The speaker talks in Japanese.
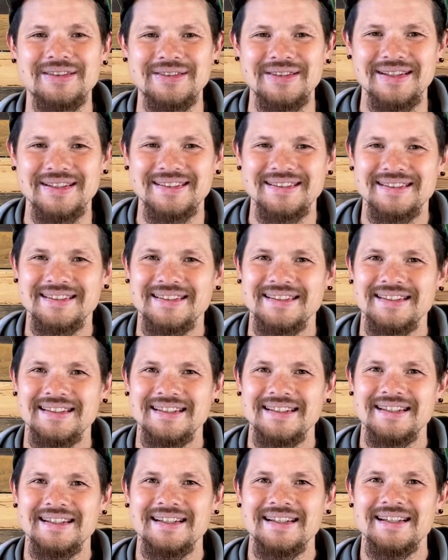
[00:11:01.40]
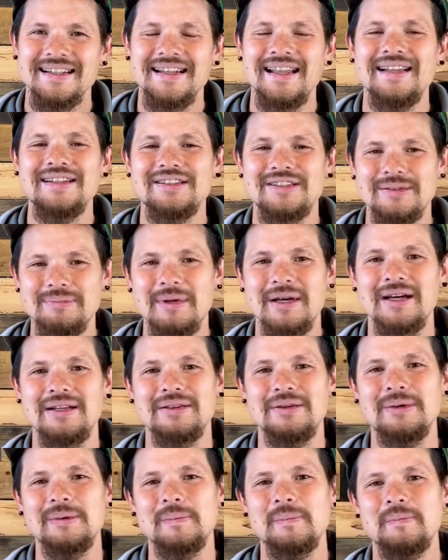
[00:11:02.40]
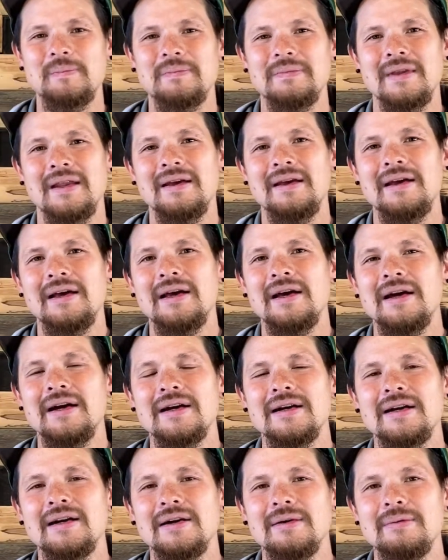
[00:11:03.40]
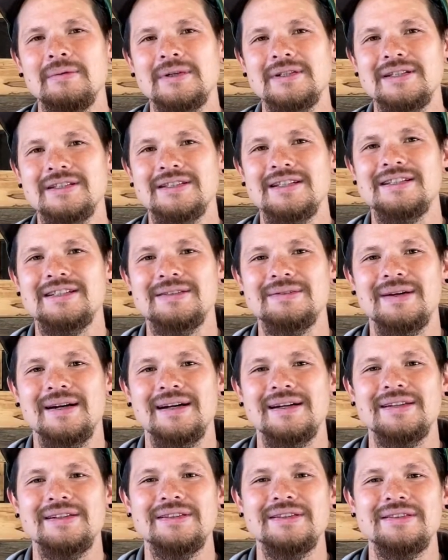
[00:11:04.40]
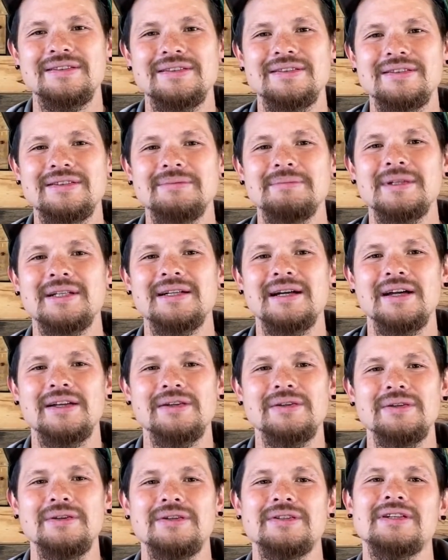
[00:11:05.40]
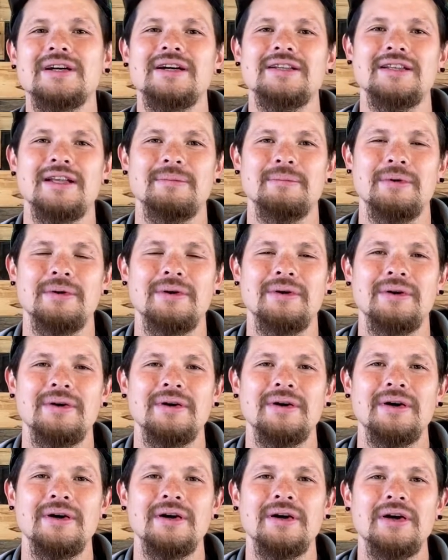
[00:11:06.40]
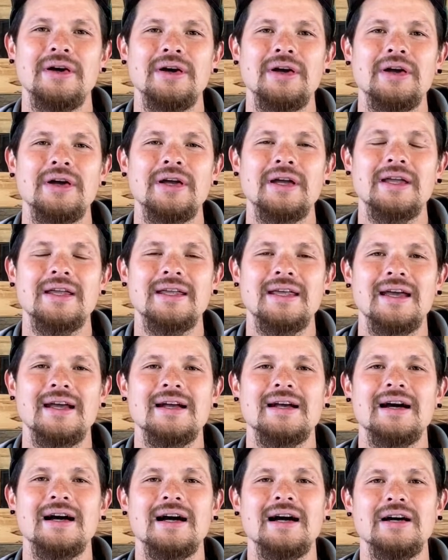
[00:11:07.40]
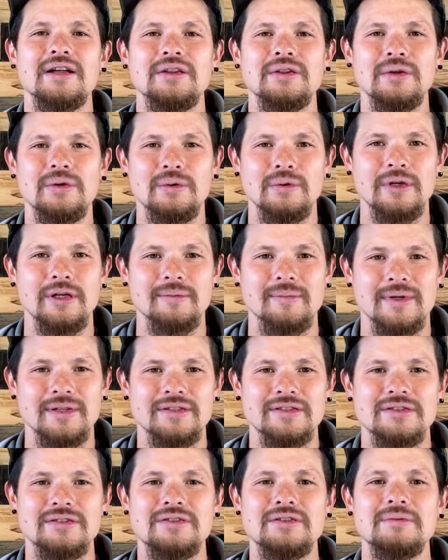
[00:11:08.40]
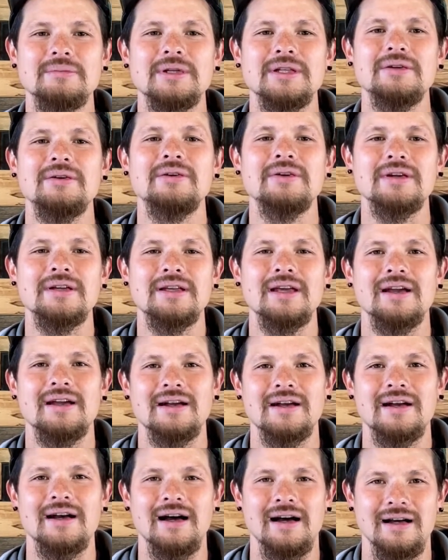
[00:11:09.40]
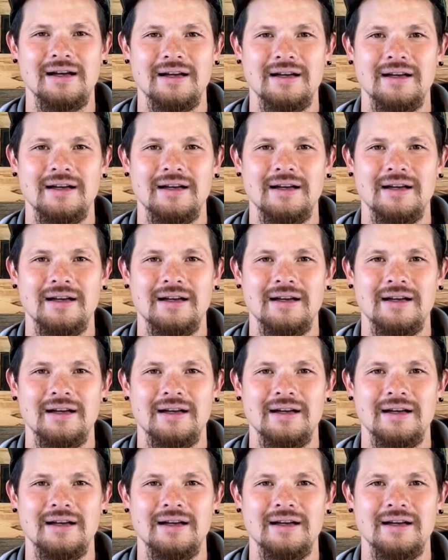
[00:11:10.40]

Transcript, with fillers: です。ね、爪痕。私たちは罪が許されても結果が残ります。罪の結果。